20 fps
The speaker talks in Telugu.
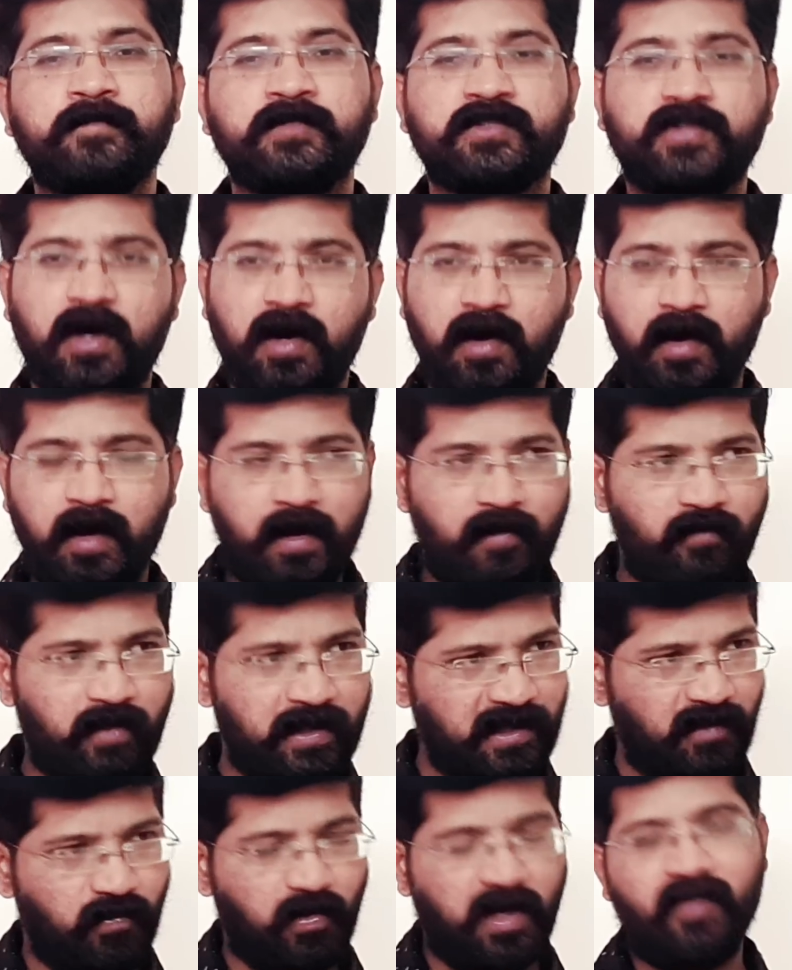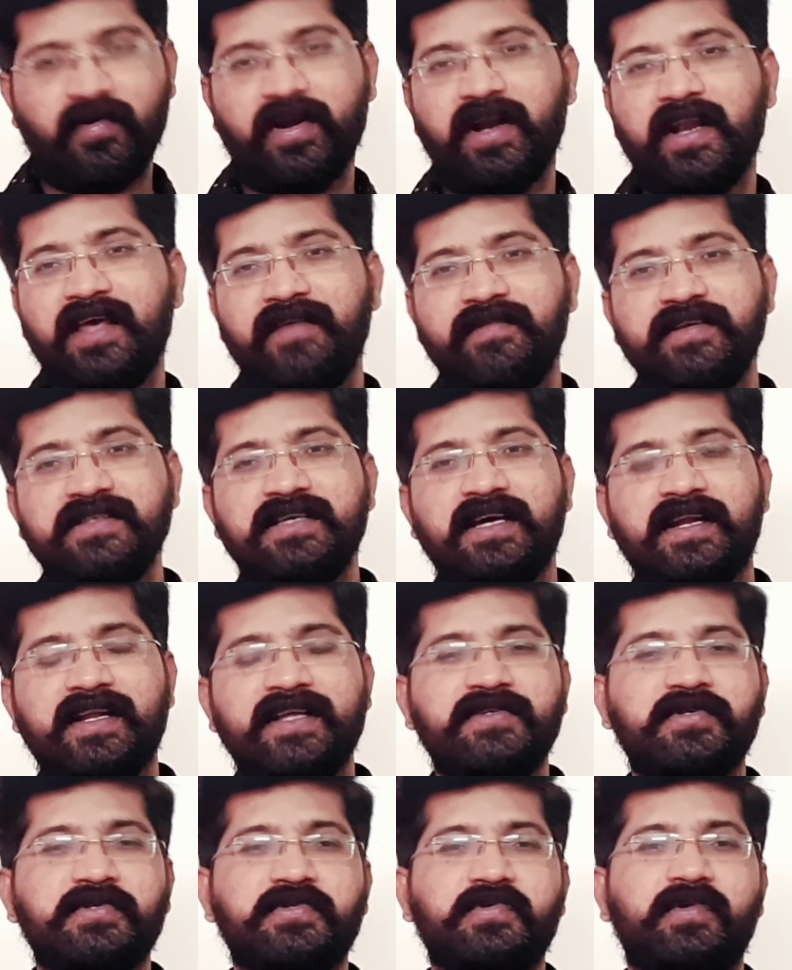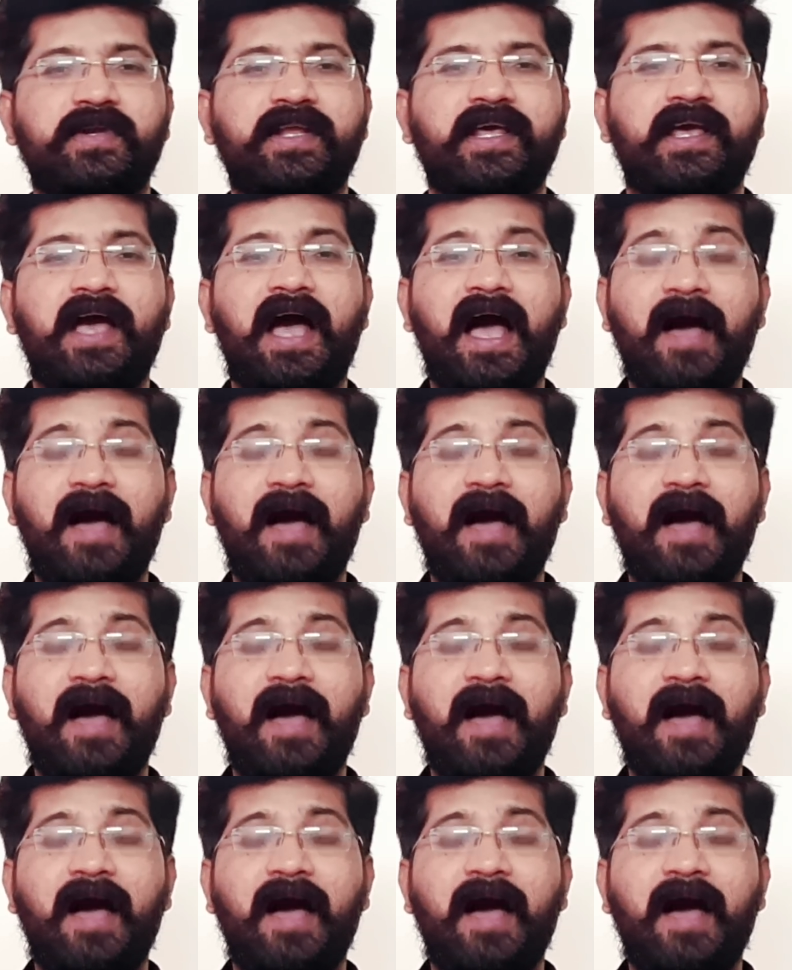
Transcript: సో అదే ఓవరాల్ ఏవి జర్నీ చూసుకుంటే